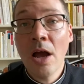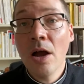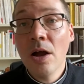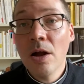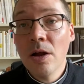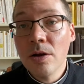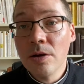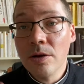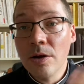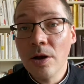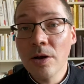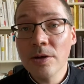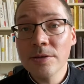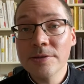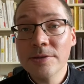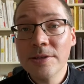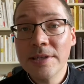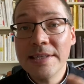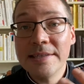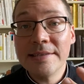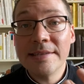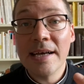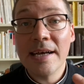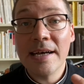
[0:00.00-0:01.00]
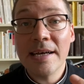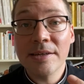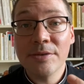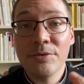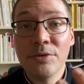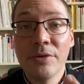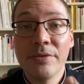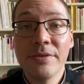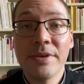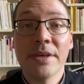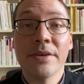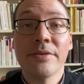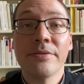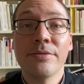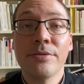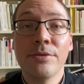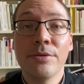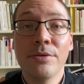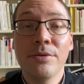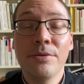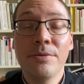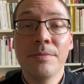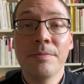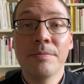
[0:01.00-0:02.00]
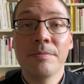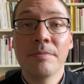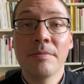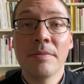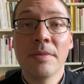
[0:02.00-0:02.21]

Lorsqu'Isaac devient vieux,